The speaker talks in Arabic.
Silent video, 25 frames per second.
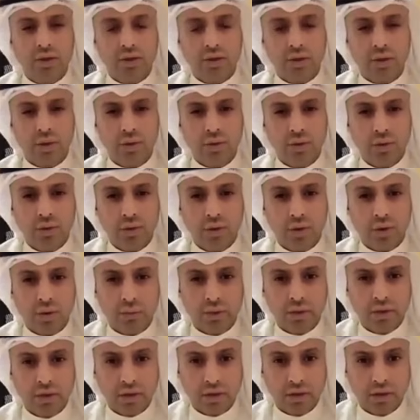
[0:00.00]
رشح الدكتور
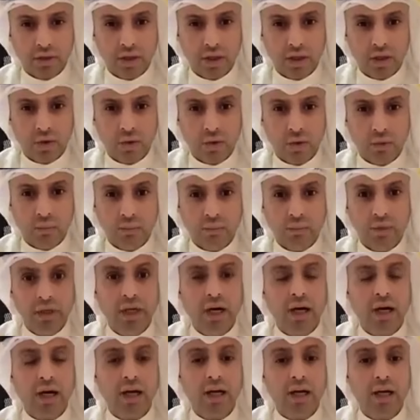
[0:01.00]
بدر الداهوم
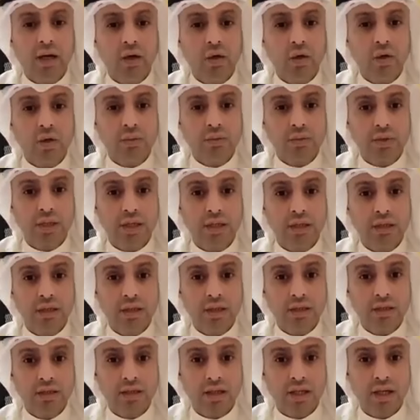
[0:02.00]
بناء على حكم صادر
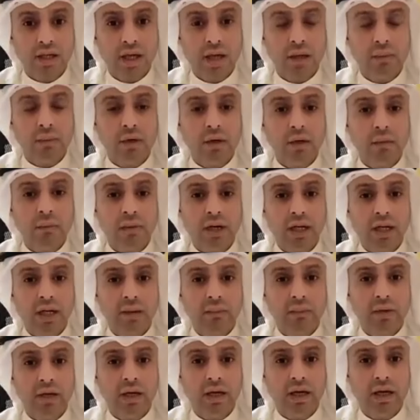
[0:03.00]
لصالحه من
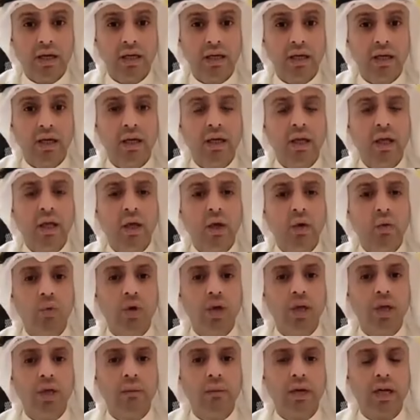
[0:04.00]
المحكمة الأعلى
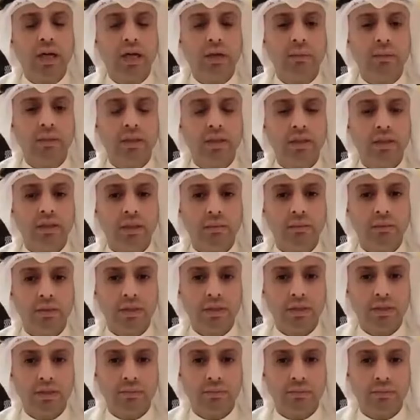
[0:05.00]
وهي محكمة
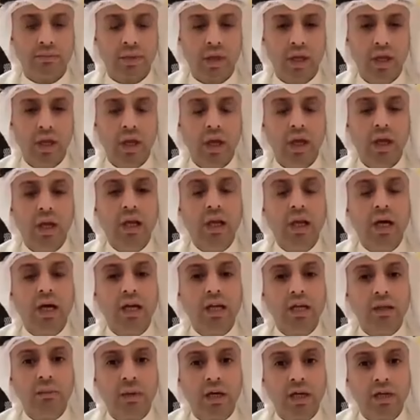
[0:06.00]
التمييز إلا
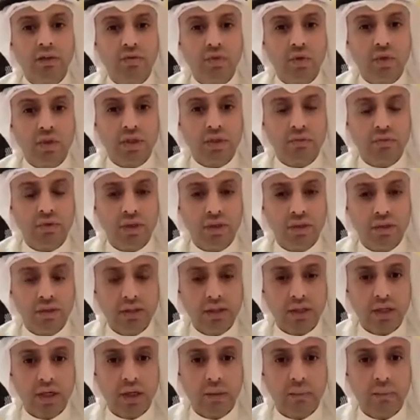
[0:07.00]
أن بعد فوزه في
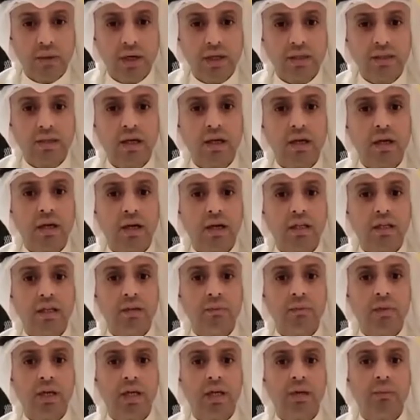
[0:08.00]
الانتخابات قررت
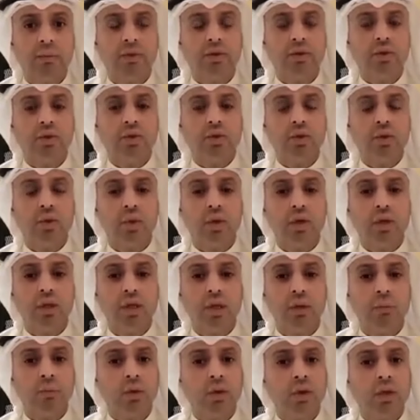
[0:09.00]
المحكمة
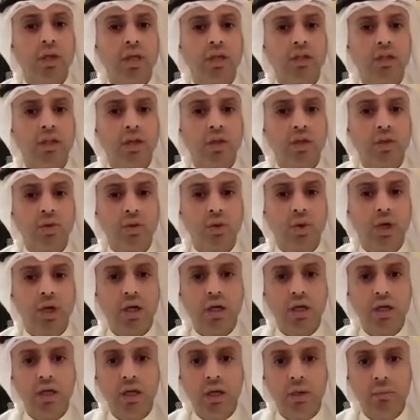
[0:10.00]
الدستورية بطلان
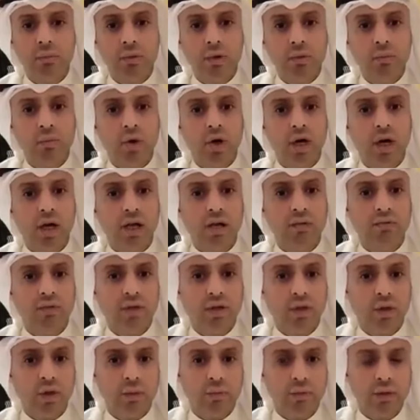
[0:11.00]
ترشحه بالمخالفة
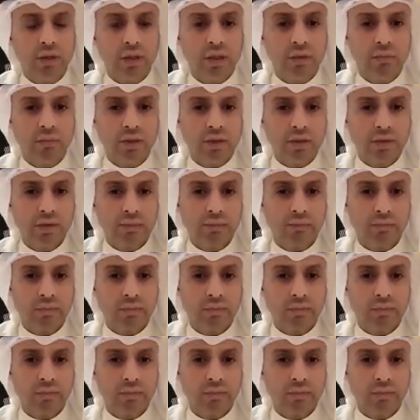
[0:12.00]
لحكم التمييز